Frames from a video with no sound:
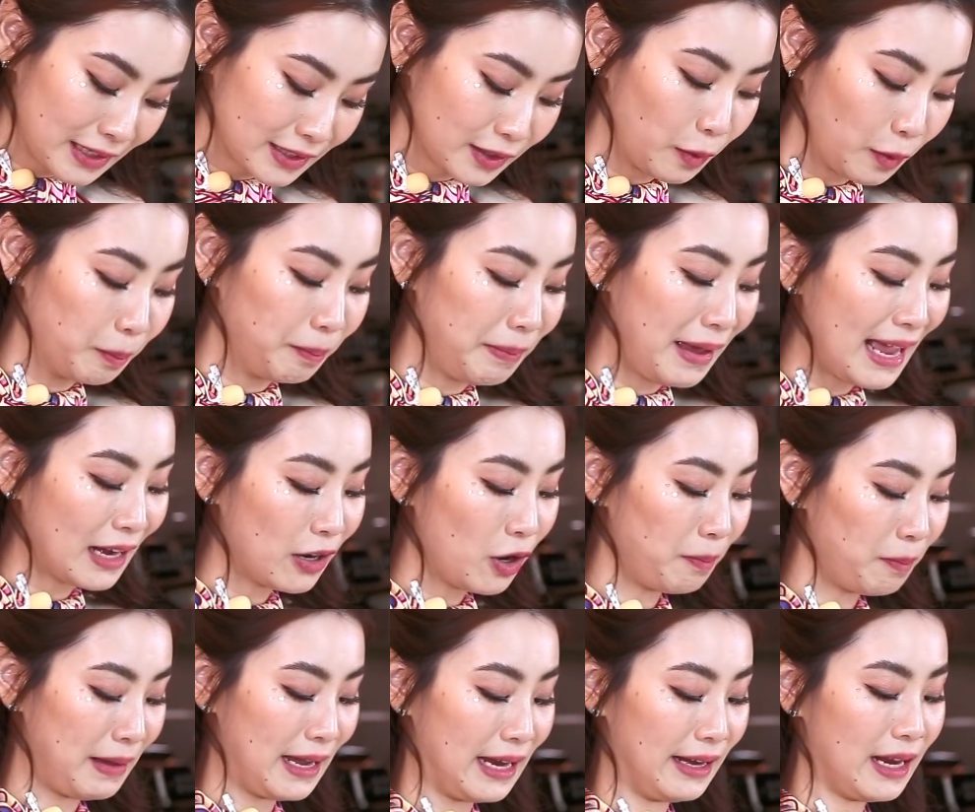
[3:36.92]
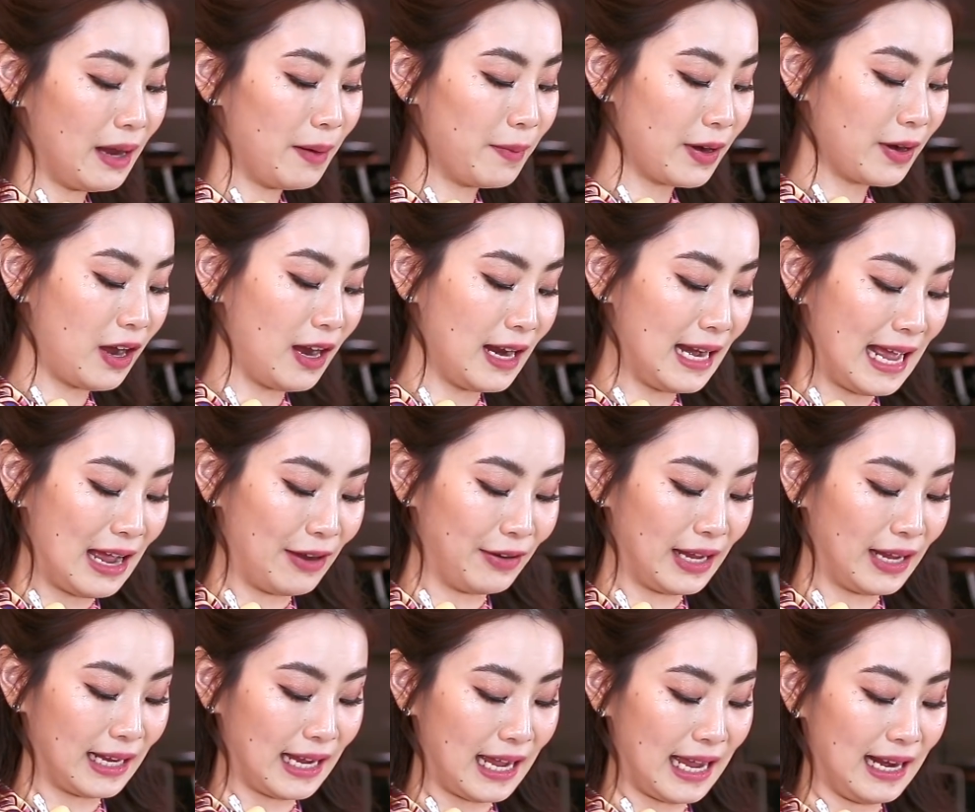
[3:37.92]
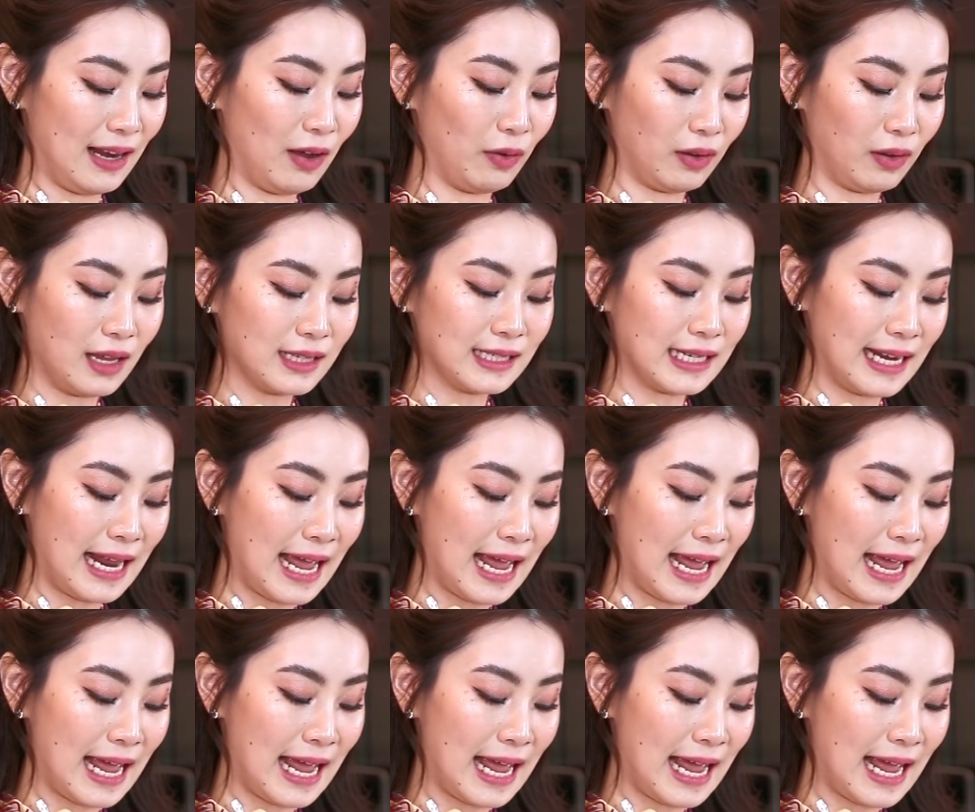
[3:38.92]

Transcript: ผสมแป้งลงไปเรียบร้อยแล้วนะคะ เราก็จะ